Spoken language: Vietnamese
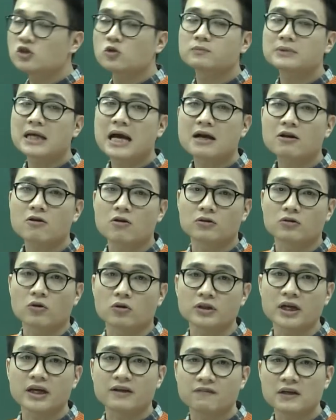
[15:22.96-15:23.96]
chúng ta còn
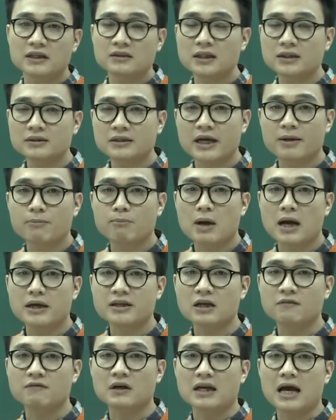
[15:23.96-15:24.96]
có thể phân tích thêm
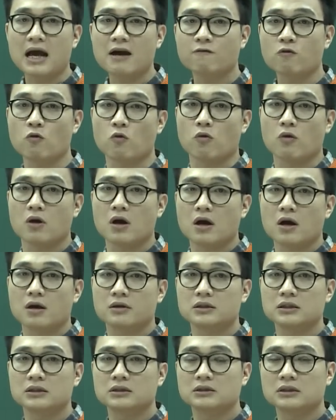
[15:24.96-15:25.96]
nhân vật A Phủ.
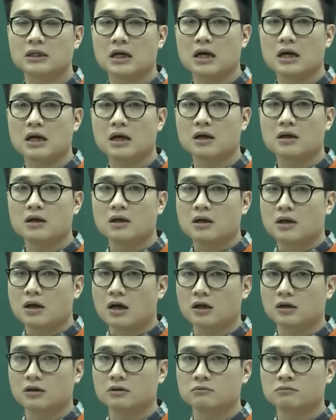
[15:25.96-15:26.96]
Nhưng
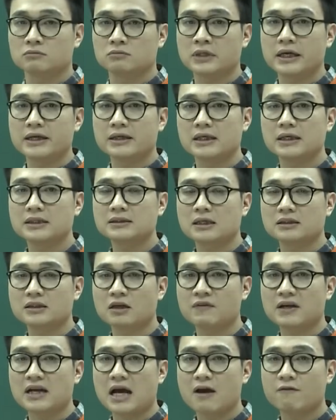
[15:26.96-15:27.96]
thầy nghĩ rằng
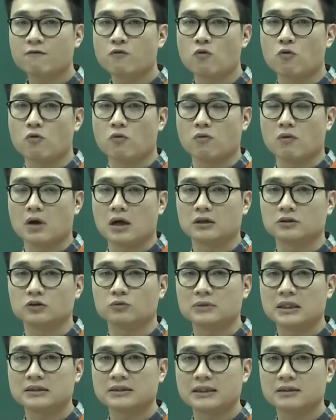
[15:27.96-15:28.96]
nhân vật A Phủ
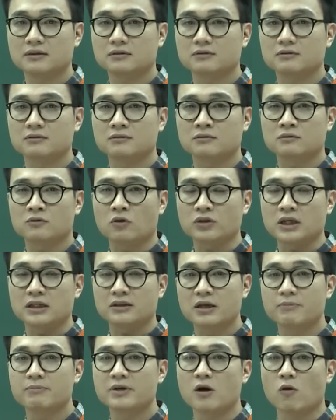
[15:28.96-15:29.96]
chúng ta sẽ có thể
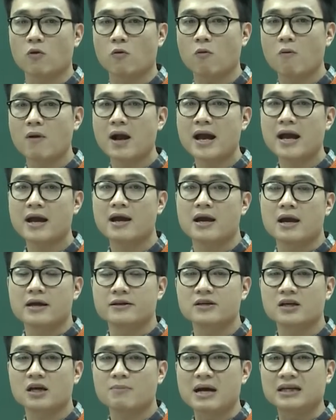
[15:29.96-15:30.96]
tìm hiểu qua
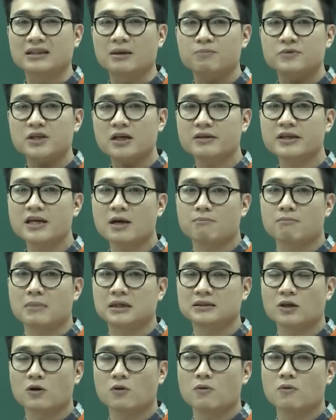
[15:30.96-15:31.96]
những cái bài tập trắc nghiệm
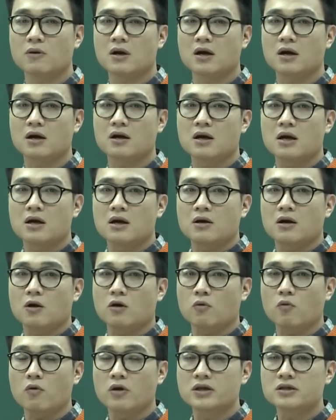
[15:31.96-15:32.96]
mà sau
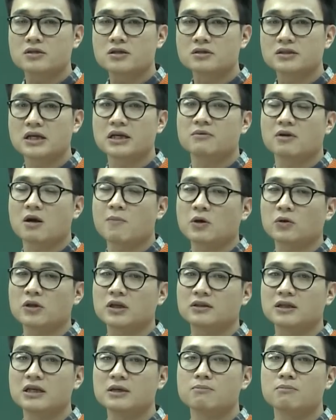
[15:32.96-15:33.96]
cuối chương trình các bạn có
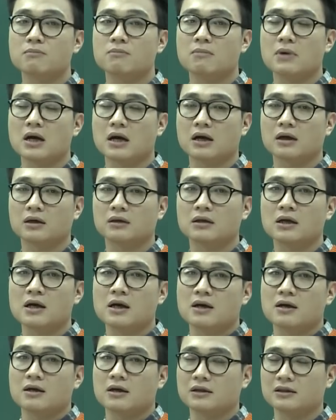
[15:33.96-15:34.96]
thể tìm
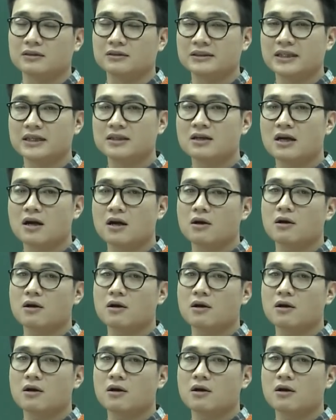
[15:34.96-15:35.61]
ở trên